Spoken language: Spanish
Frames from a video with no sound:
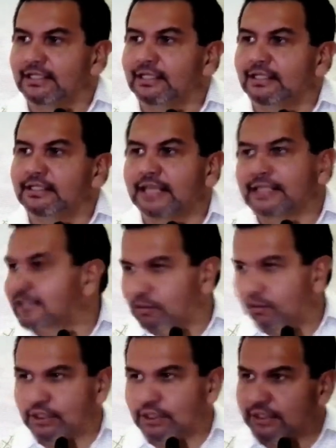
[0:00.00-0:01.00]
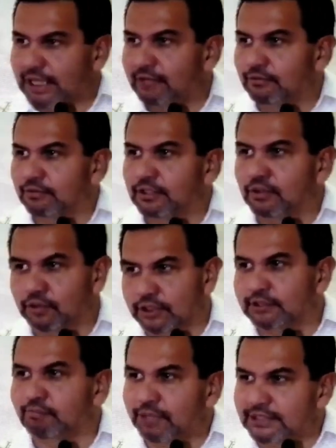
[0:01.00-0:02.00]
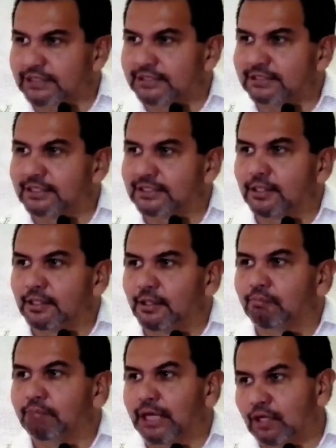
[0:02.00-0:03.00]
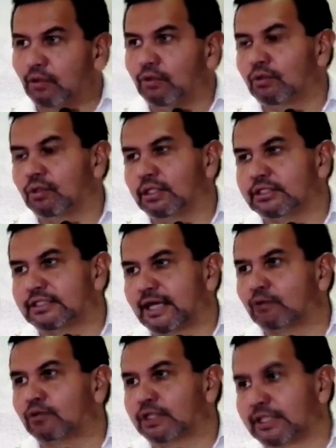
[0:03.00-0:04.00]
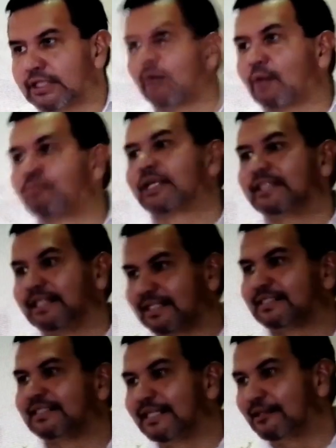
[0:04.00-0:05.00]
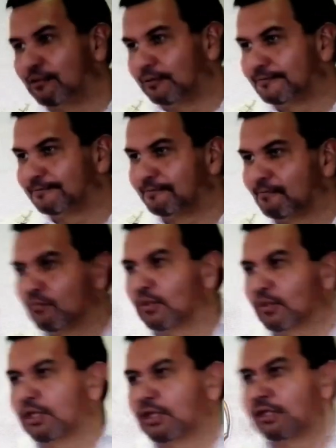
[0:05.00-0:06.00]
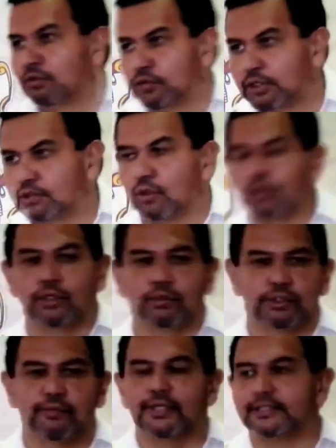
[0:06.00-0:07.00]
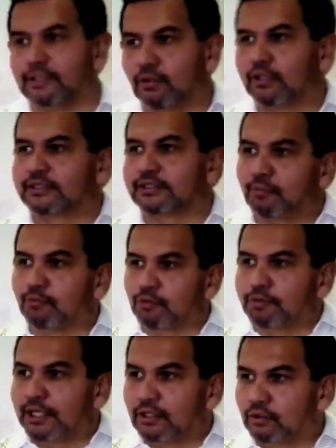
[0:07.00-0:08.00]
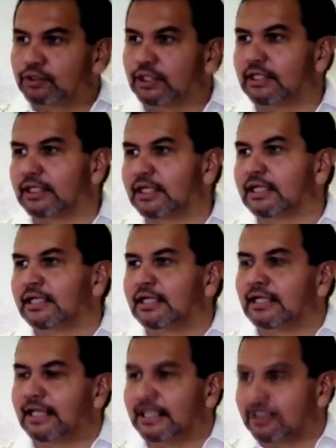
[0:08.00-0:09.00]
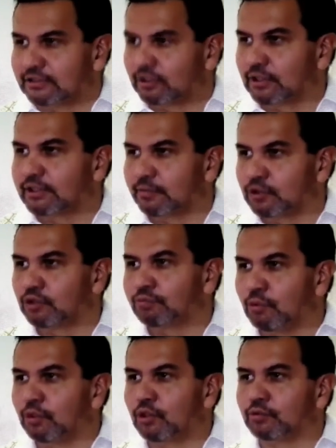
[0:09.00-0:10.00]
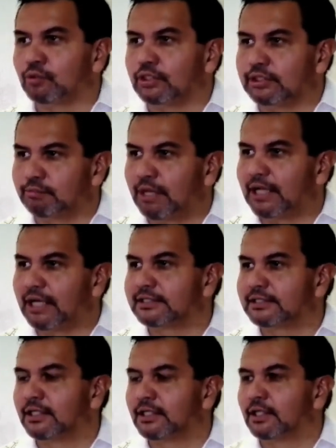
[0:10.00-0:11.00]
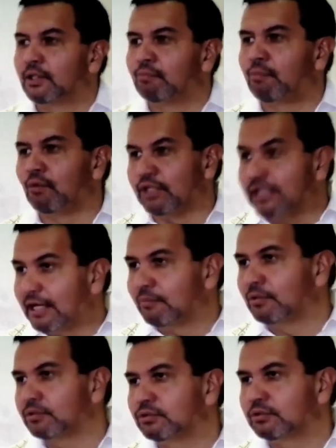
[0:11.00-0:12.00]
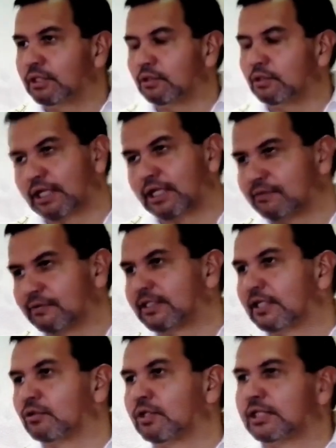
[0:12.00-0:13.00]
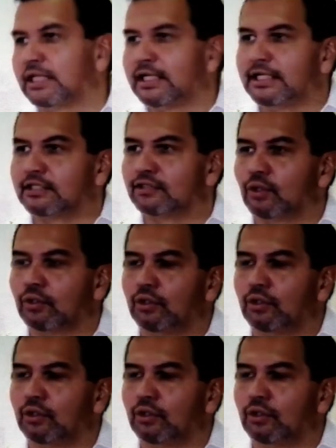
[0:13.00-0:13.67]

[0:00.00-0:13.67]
ya está contratado en otras empresas, pero está contratado a partir del 5. Entonces yo inclusive les digo que estemos viendo si en la Dirección de Servicios Públicos Municipales podríamos, y lo está revisando ahorita la dirección,